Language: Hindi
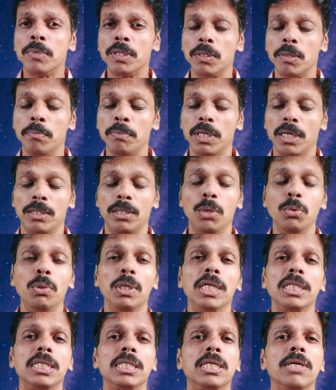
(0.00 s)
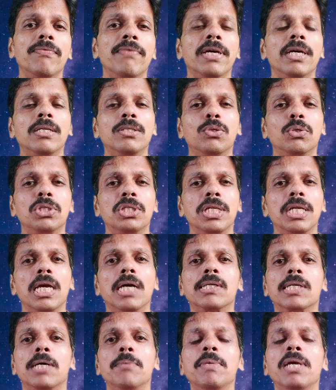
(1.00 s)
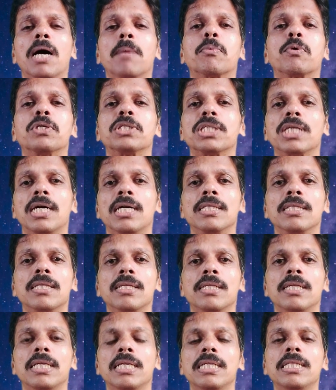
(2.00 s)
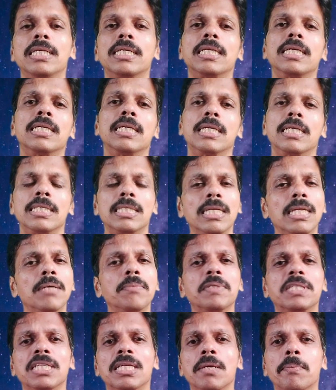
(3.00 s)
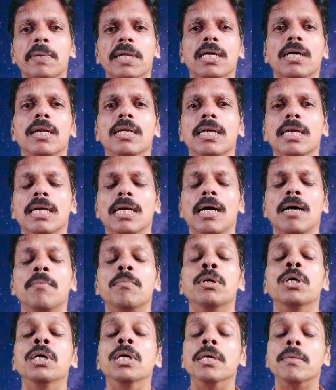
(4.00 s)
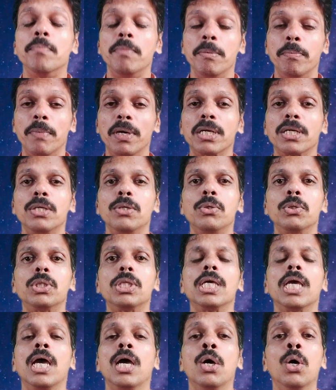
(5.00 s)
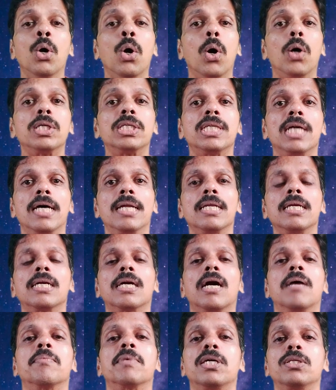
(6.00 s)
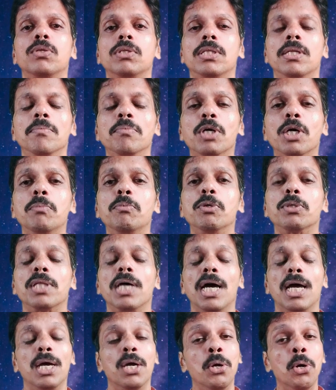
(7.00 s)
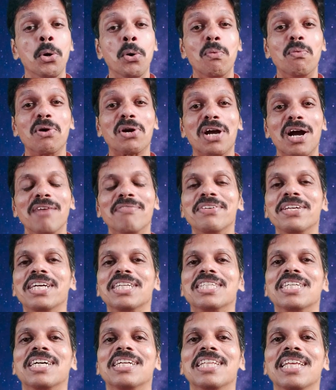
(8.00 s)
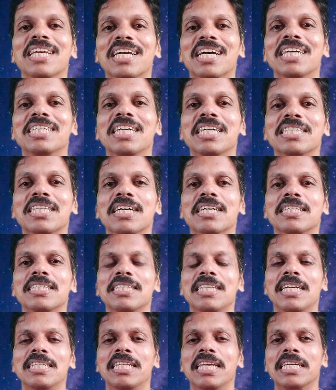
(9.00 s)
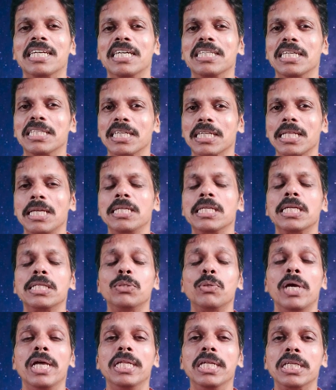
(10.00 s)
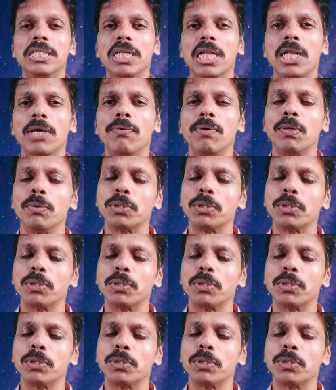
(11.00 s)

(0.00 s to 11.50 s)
धनु राशि के वे जो स्त्री है कभी आपको शांत नहीं दिखेगी किसी ना किसी के प्रकार के काम में मग्न होती है और शारीरिक काम का जो दमखम होता है वो काफ़ी अच्छा देखा जा सकता देखा जा सकता है इनकी जो एनर्जी लेवल